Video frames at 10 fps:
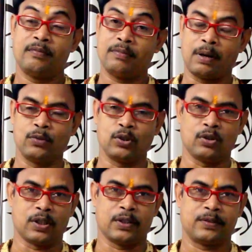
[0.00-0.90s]
ব্রাহ্মণ
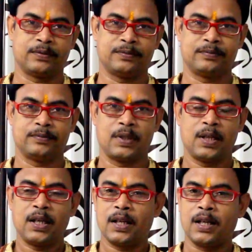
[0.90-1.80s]
ঘরে
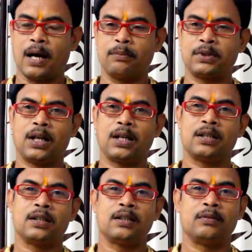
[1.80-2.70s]
নাম তার
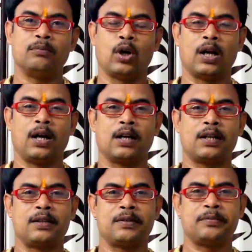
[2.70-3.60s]
বলা
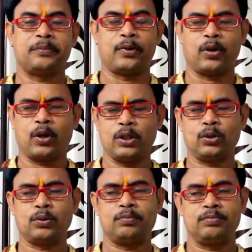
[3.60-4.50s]

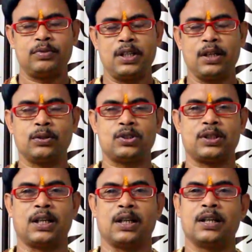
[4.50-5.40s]
হয়তো ঠিক হচ্ছে
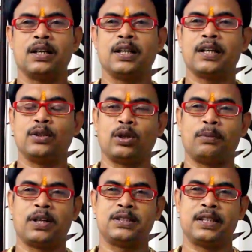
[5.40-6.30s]
না কিন্তু
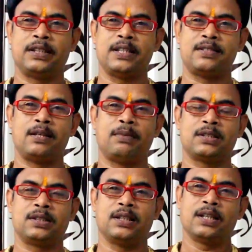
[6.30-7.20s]
আমরা যে দেশের
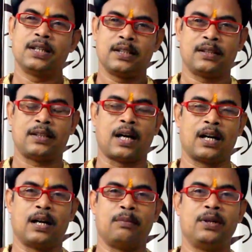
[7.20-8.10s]
বাসি তার
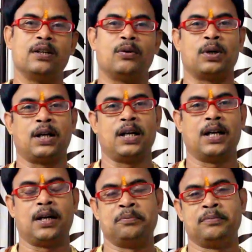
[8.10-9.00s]
নামেই ওনার
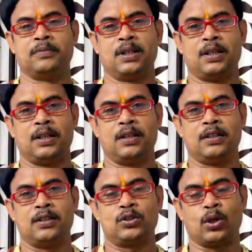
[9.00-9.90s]
নাম
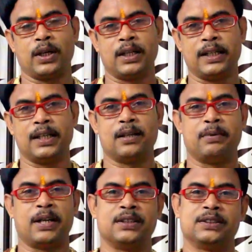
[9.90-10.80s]
সঙ্গে টাইটেলটা
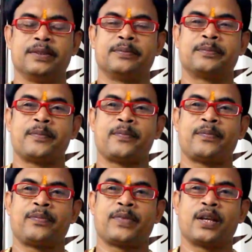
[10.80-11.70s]
ব্যানার্জি
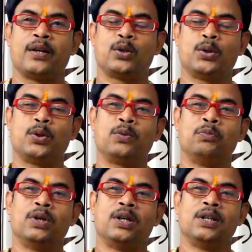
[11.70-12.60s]
তো
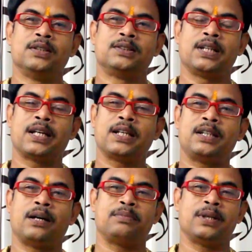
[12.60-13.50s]

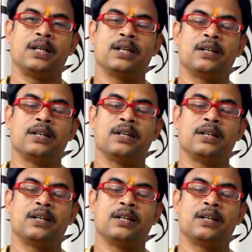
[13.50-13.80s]
সেক্ষেত্রে আপনি